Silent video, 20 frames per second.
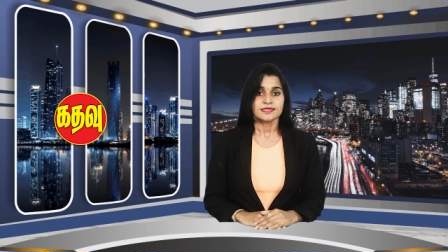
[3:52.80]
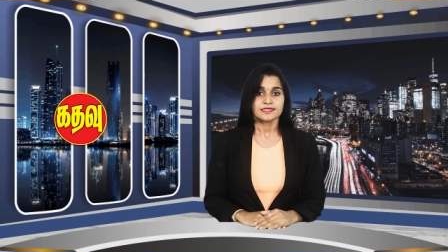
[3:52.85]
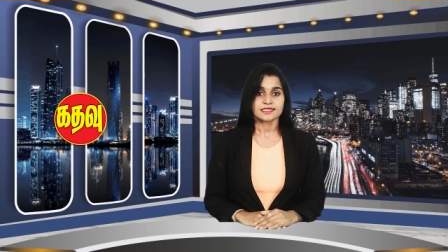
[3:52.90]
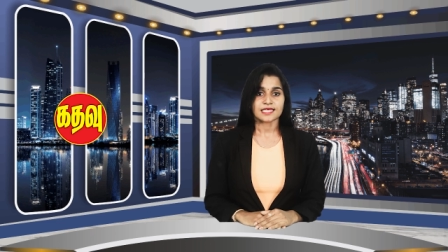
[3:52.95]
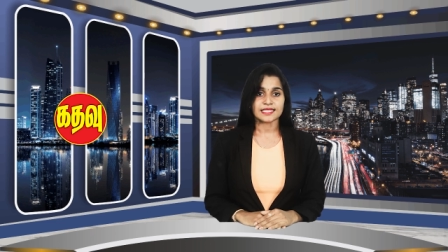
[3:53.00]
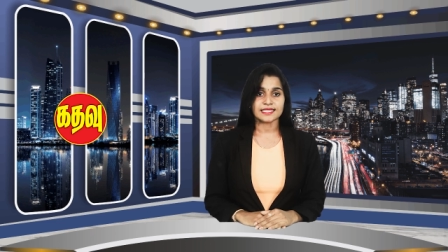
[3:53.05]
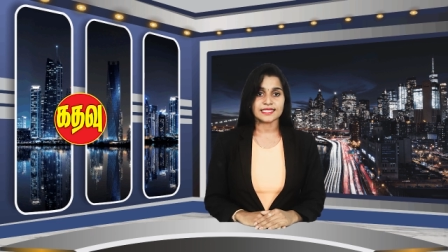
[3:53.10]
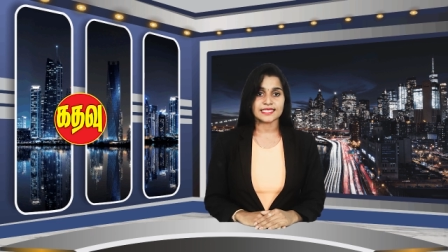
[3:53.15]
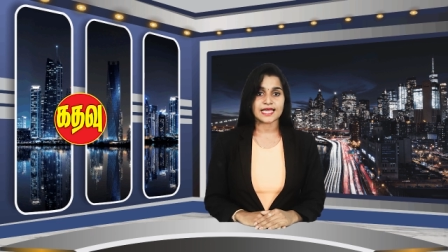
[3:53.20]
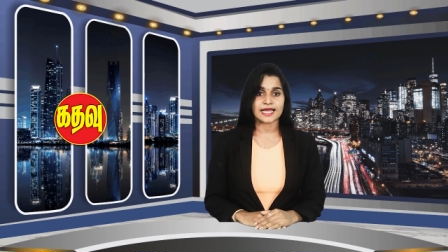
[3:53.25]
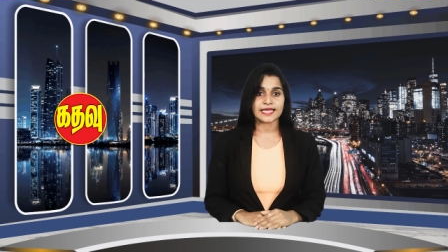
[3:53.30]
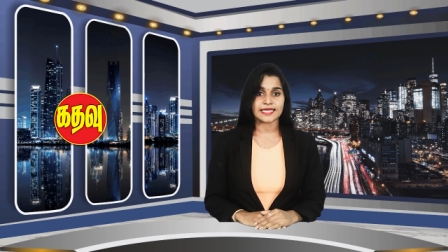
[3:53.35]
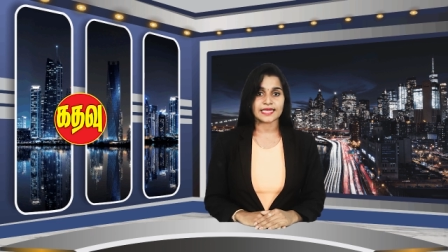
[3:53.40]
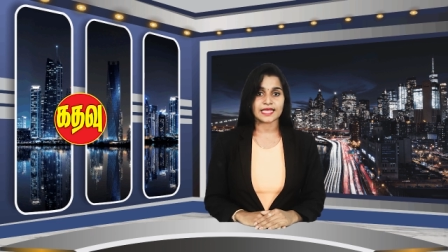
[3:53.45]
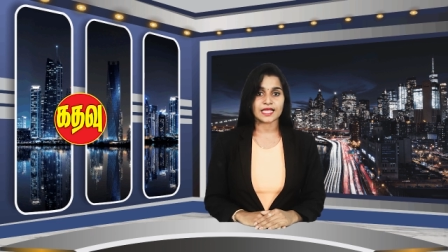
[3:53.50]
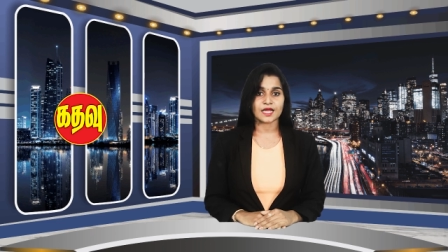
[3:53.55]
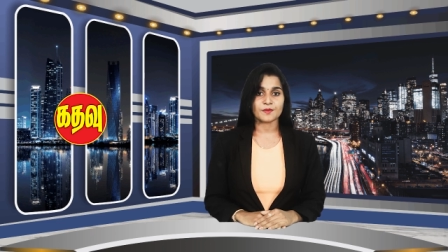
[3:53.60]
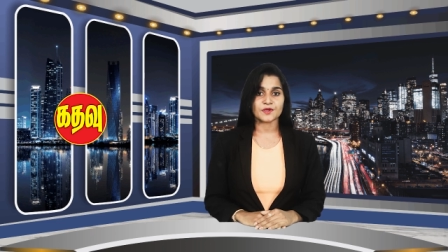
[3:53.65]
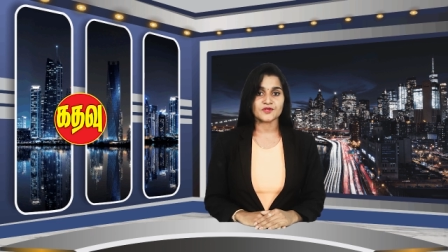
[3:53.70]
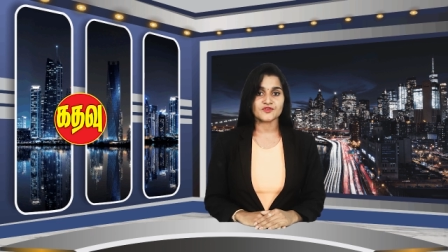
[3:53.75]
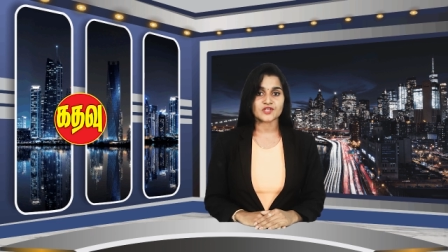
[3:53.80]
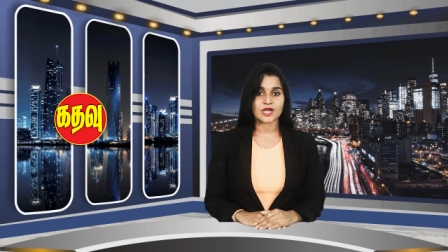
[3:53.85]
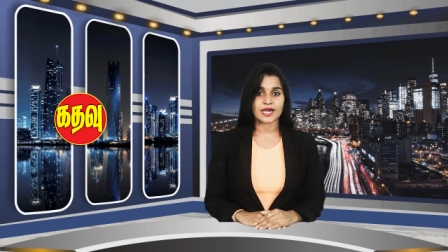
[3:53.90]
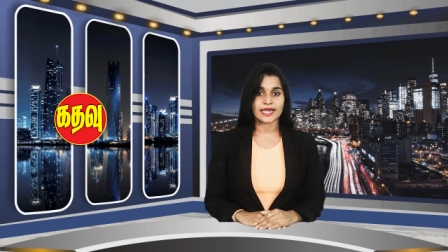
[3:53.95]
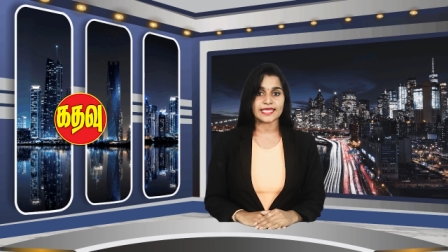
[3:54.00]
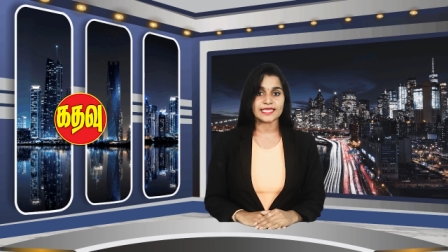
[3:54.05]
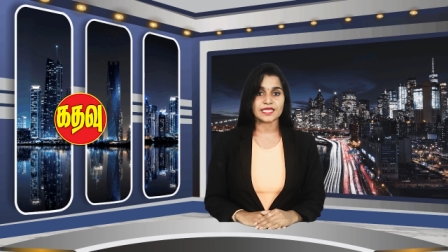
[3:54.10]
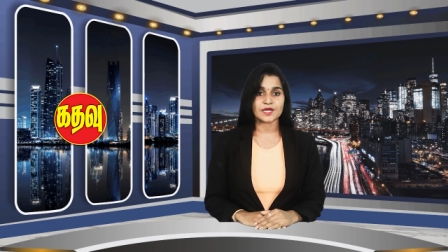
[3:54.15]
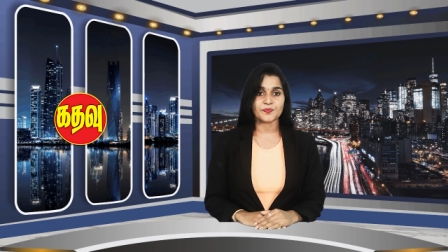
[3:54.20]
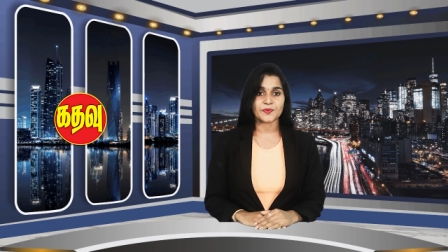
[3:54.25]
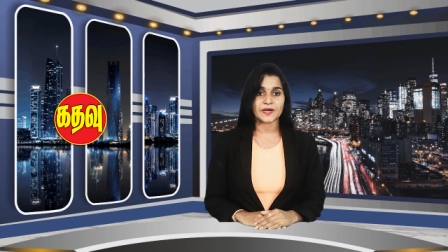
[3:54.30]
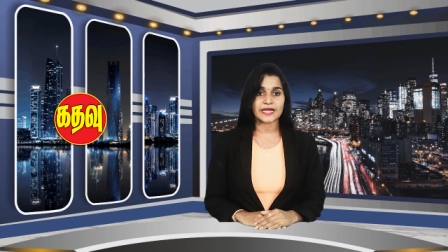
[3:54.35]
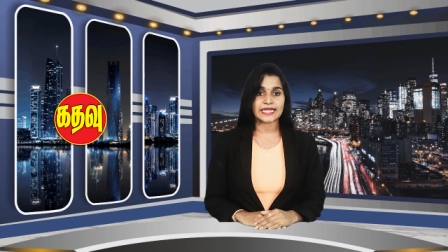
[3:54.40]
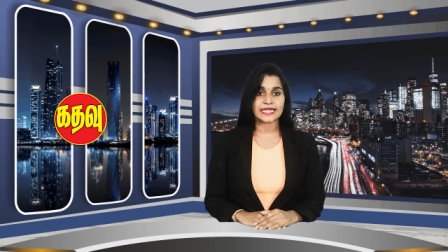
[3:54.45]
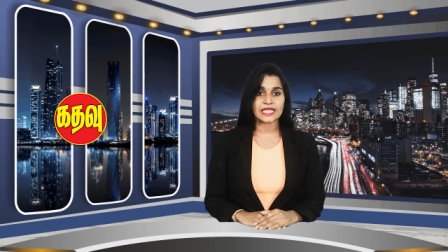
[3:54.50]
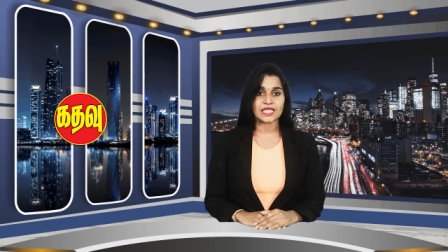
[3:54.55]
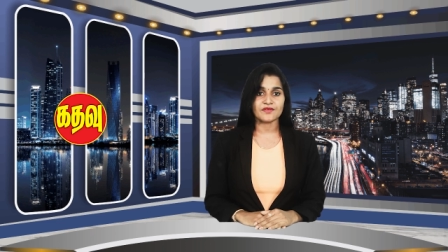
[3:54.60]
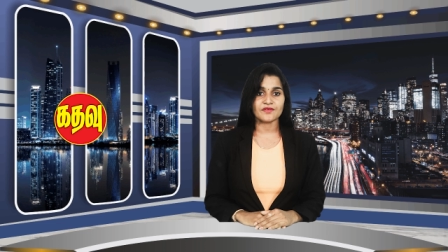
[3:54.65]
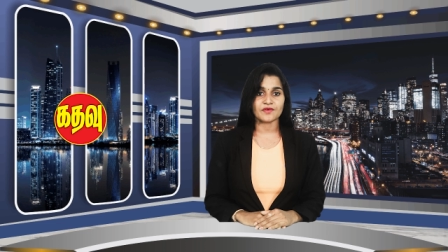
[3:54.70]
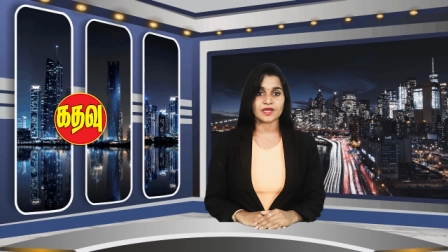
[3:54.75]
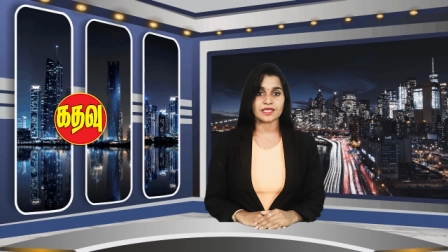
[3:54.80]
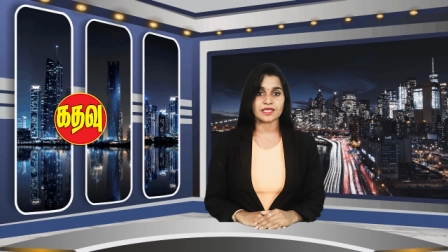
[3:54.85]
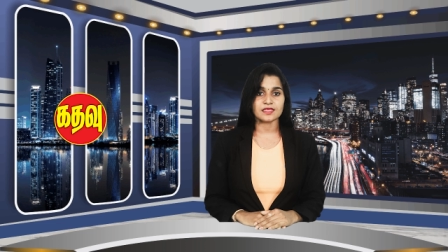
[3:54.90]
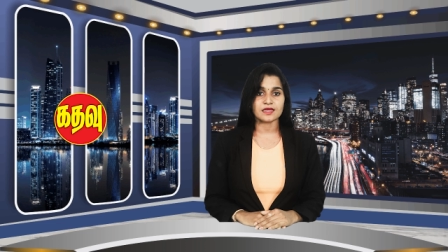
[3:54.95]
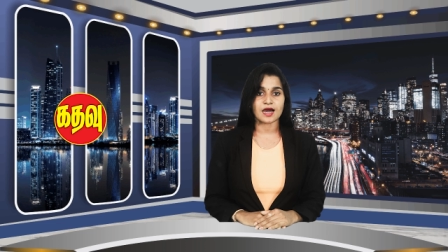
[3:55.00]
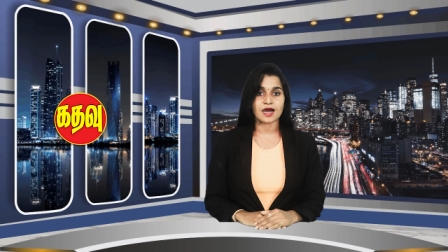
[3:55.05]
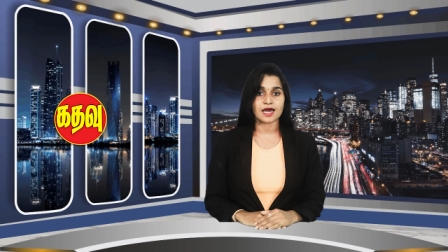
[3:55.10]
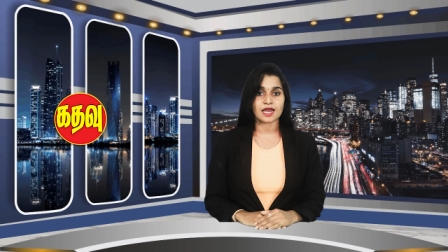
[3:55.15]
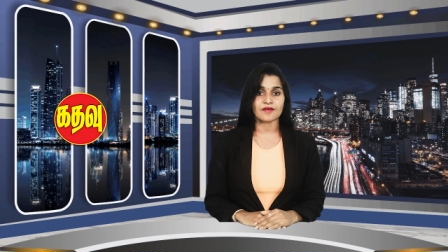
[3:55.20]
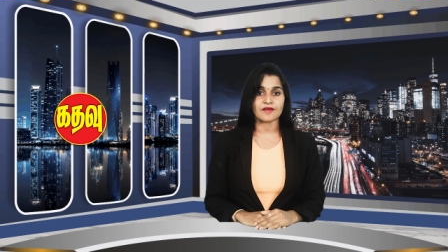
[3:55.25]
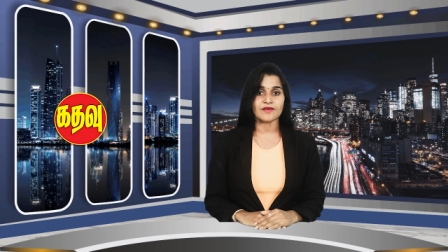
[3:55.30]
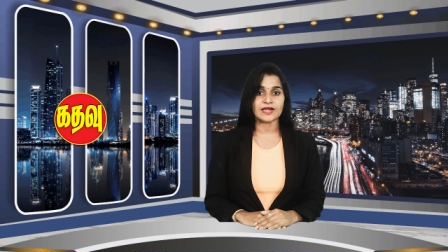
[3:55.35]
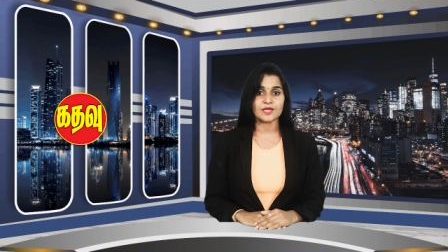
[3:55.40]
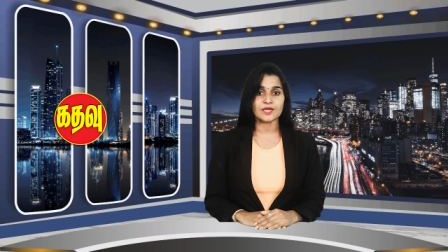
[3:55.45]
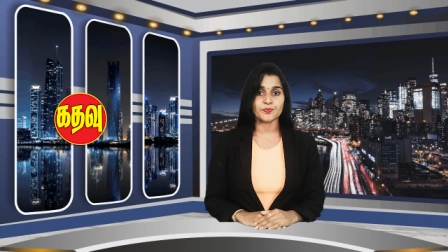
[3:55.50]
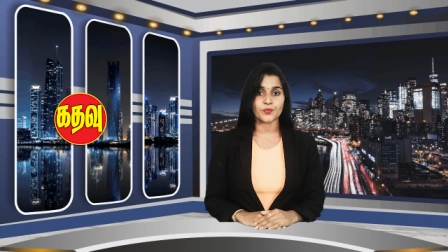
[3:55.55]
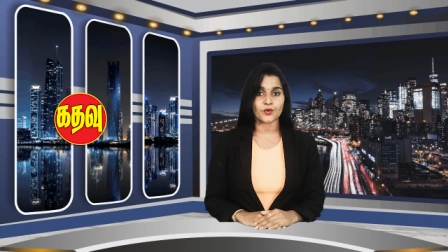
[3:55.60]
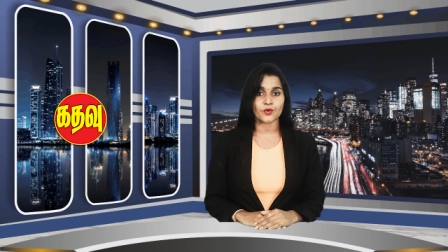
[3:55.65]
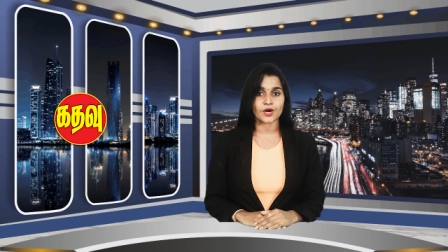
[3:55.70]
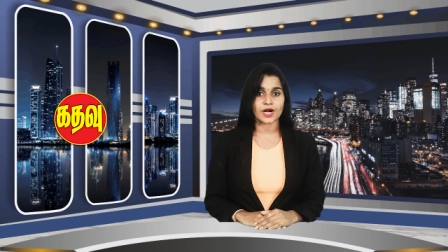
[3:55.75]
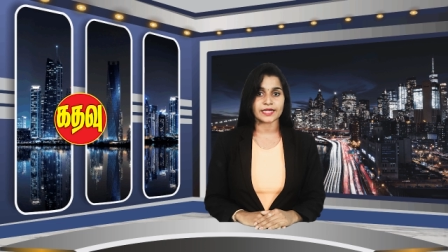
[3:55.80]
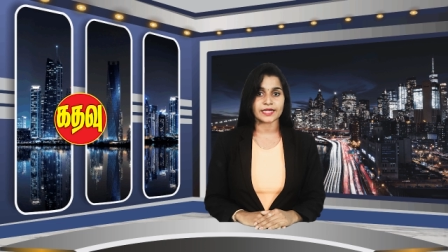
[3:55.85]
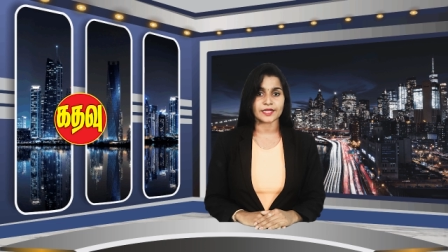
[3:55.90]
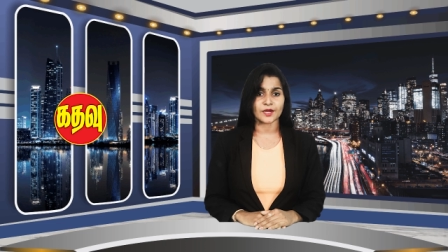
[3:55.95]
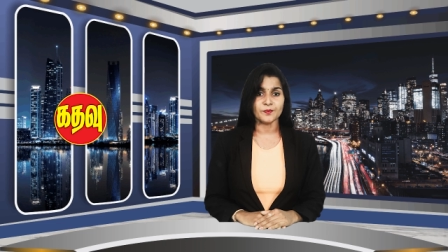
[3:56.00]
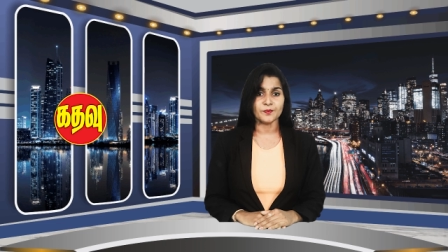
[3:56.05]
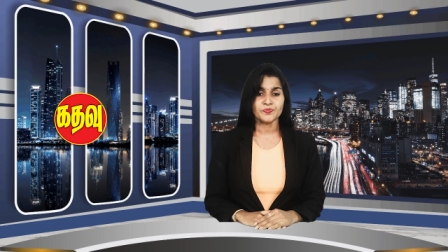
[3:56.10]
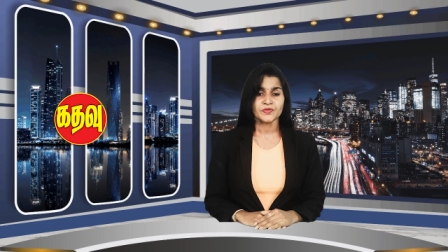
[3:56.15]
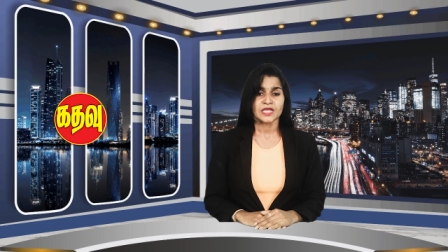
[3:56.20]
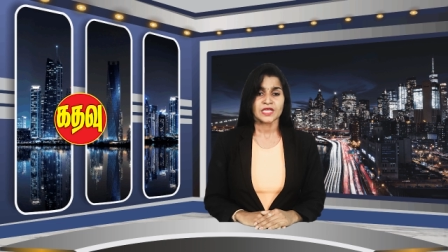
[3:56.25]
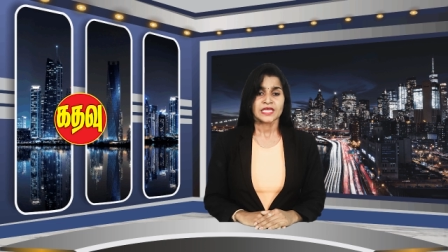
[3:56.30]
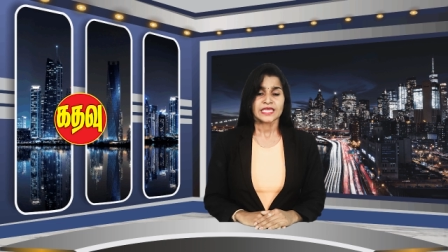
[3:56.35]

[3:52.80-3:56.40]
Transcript: சத்தியாகிரகம் என்று அழைக்கப்பட்ட இவரது அறவழி போராட்டம்